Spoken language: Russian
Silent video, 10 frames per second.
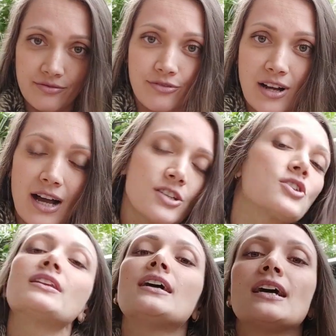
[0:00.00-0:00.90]
в
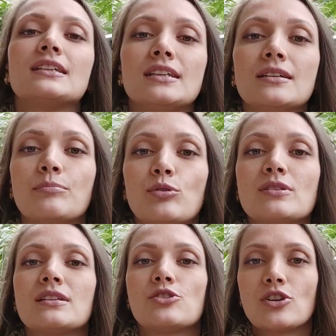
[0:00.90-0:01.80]
гаджетах, они
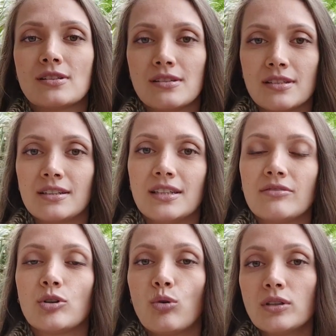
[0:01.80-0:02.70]
просто сейчас из них
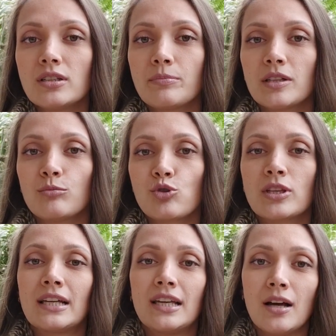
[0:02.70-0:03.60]
не выходят, потому
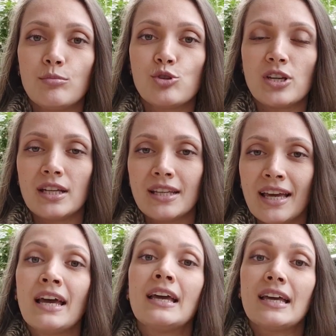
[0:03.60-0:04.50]
что и
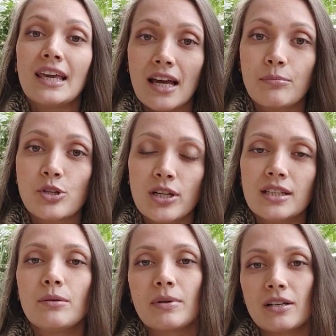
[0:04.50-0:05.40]
обучение, и
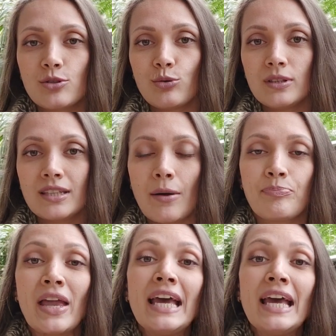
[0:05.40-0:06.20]
общение происходит там.